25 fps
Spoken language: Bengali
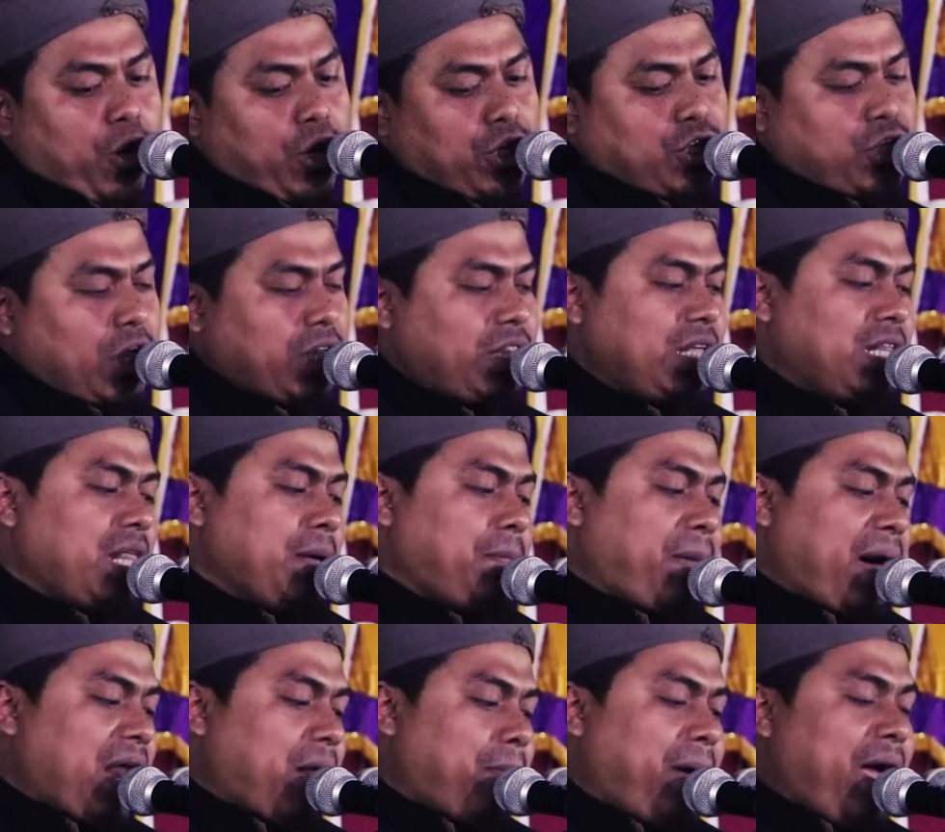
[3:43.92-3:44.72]
পরিচয় দিতে
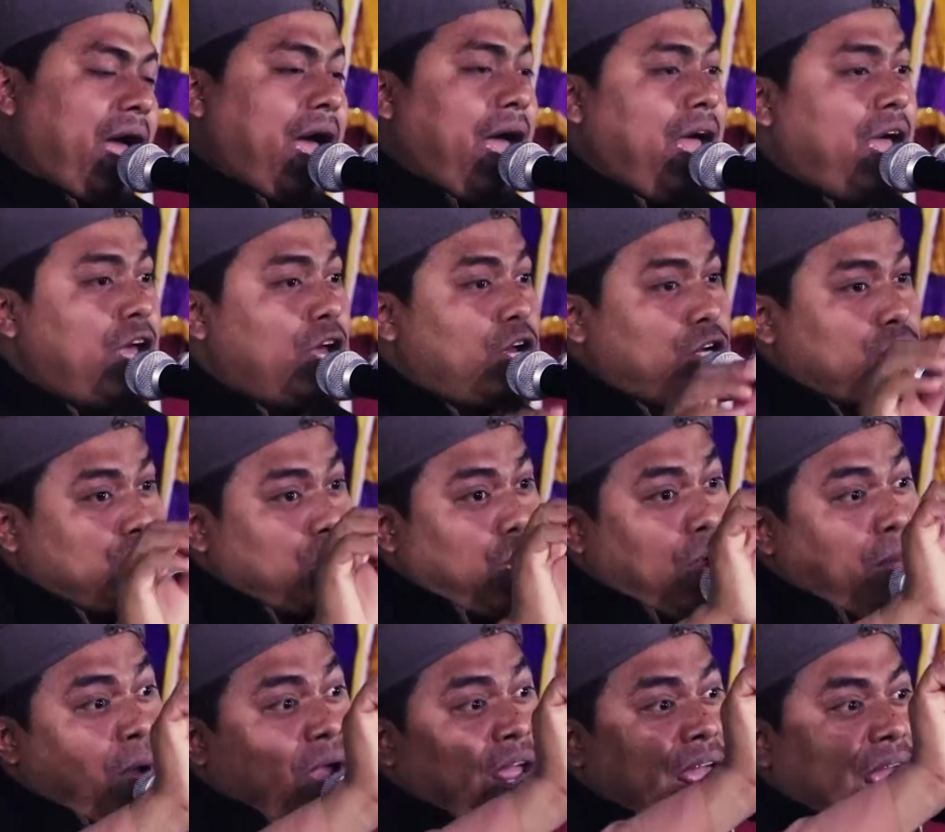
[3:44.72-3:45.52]
পারবে
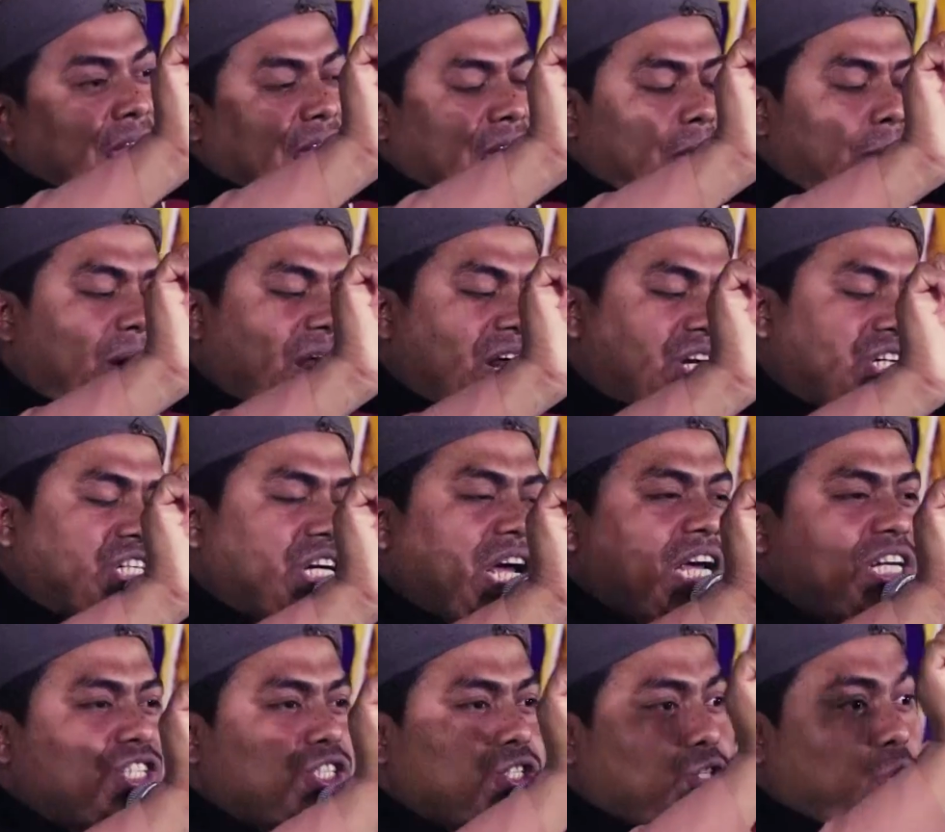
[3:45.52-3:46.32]
সময় একেবারে
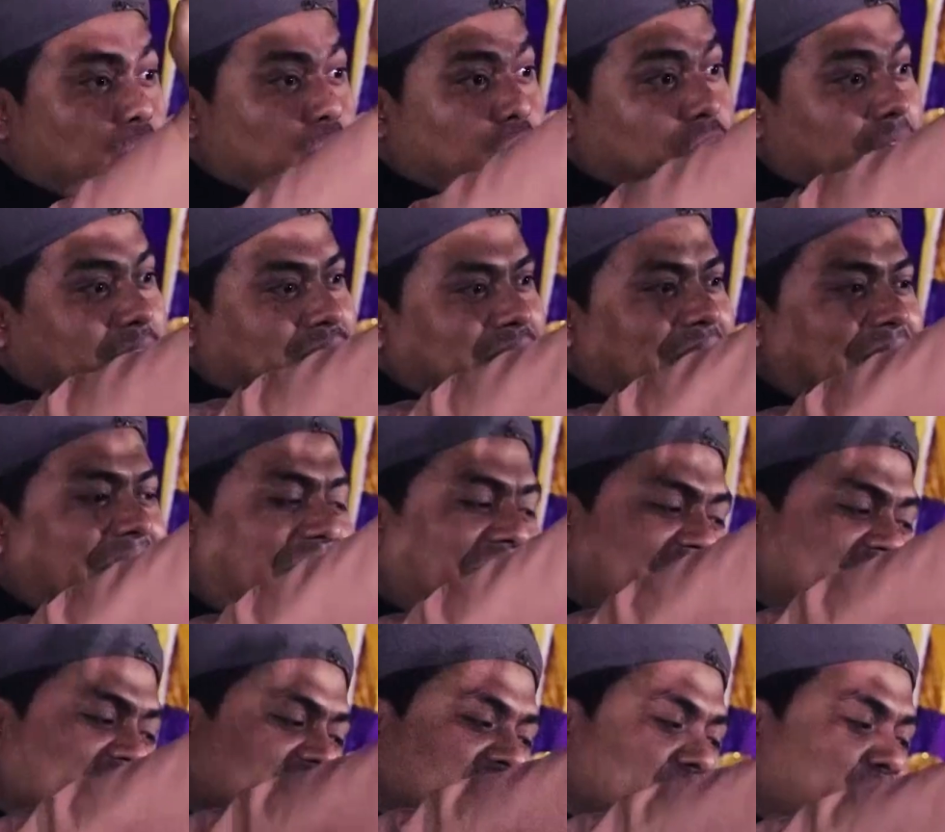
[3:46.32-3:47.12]
শেষ ছোট্ট একটা
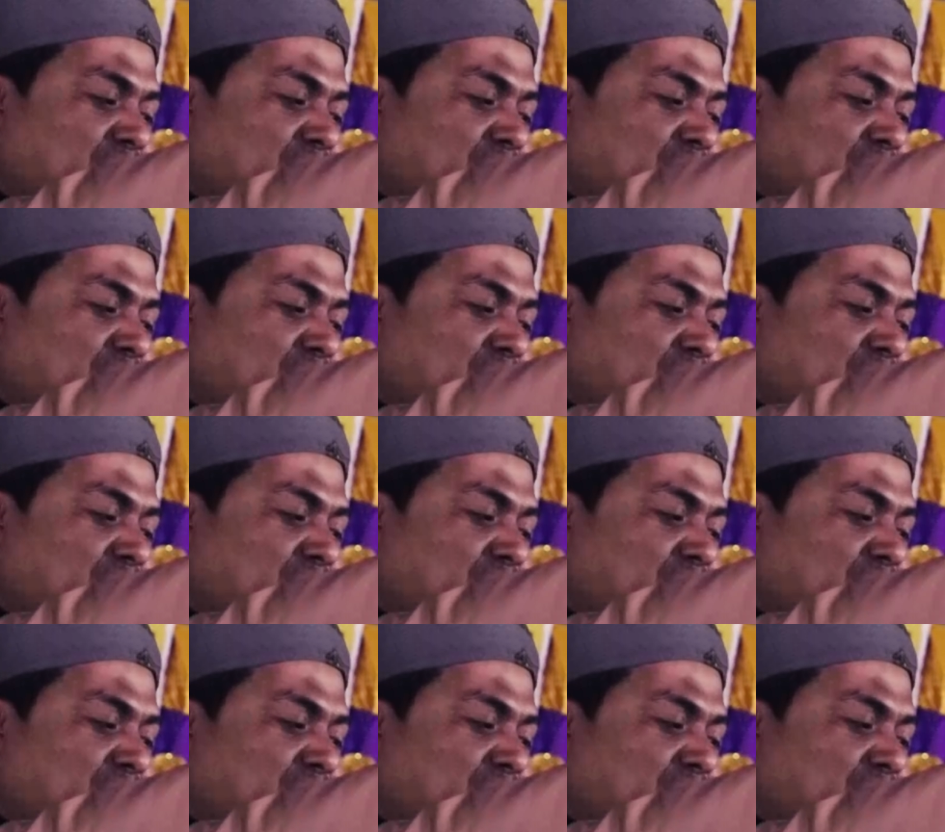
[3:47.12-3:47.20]
হাদিস